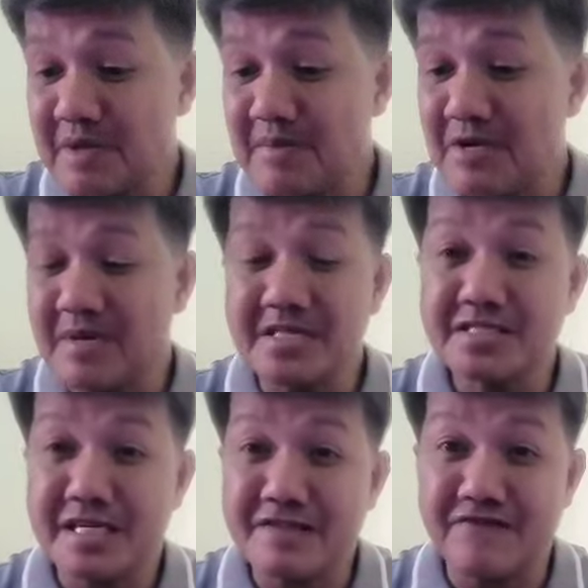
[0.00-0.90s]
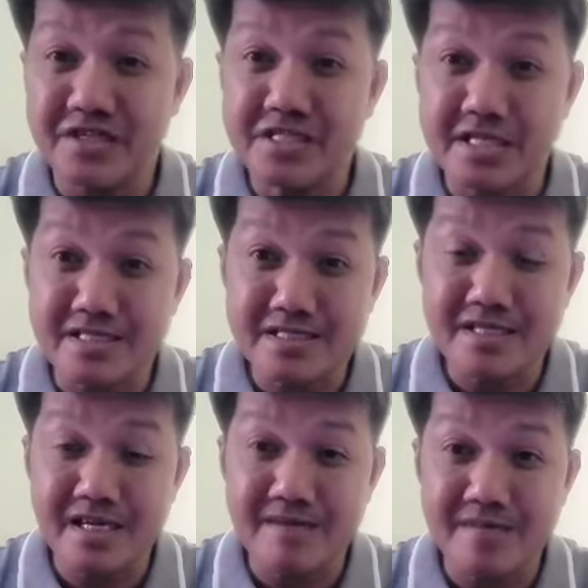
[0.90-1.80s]
pag merong mga state visit,
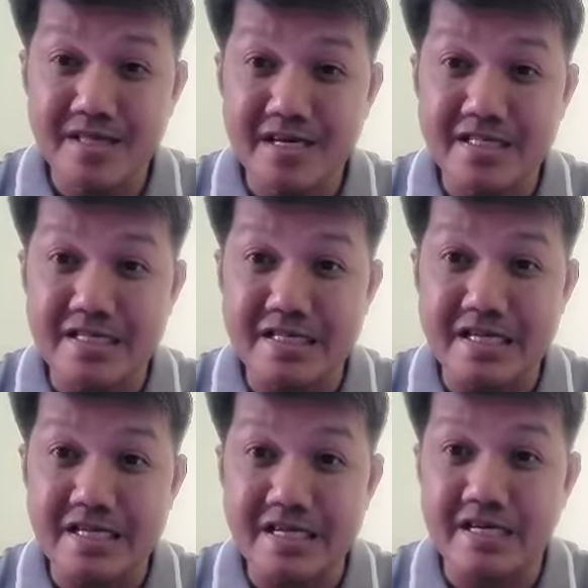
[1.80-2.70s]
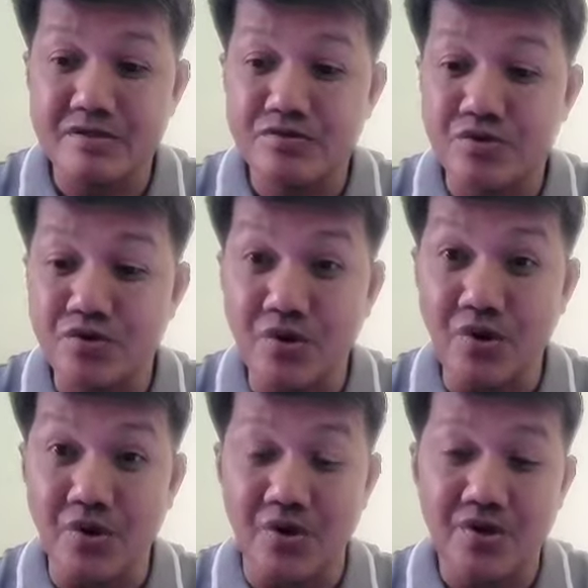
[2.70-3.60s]
alam na natin na talagang
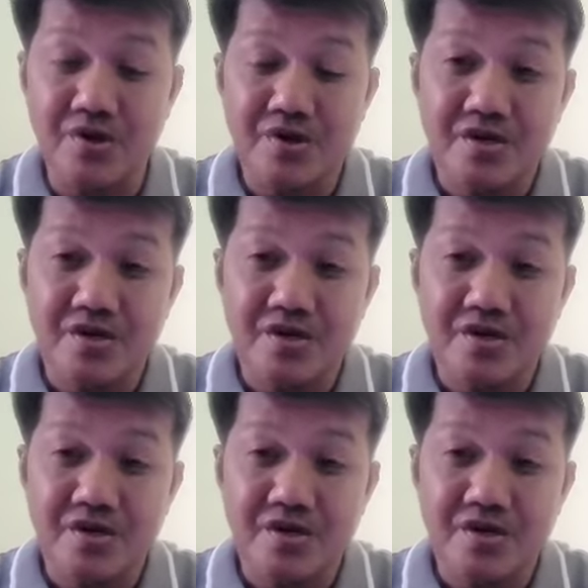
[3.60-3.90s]
totoo